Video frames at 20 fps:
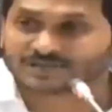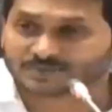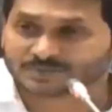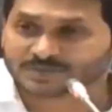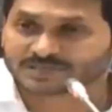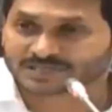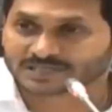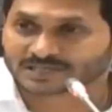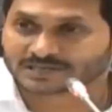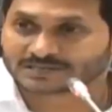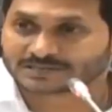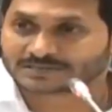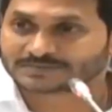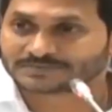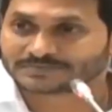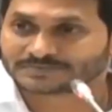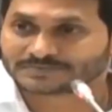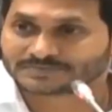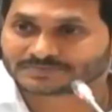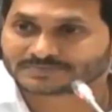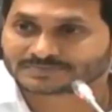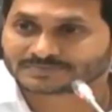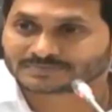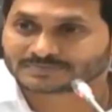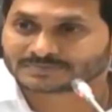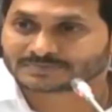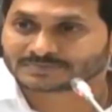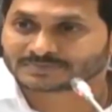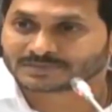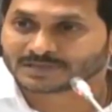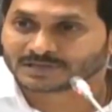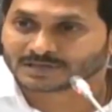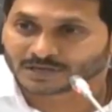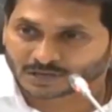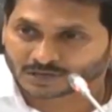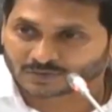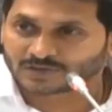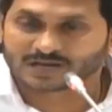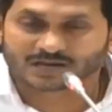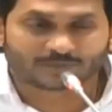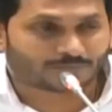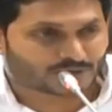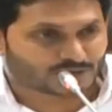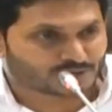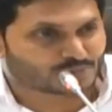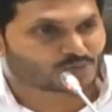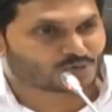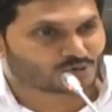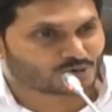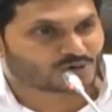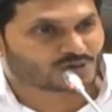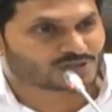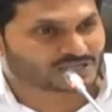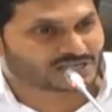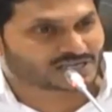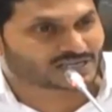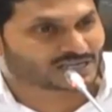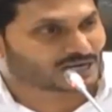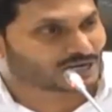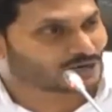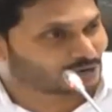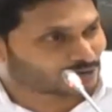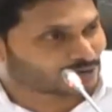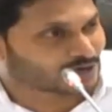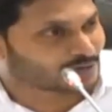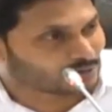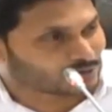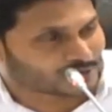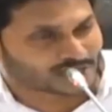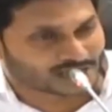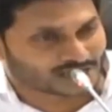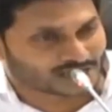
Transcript: వినిపిస్తా రెండు వేల పదమూడులో జరిగిన లోకల్ బాడీ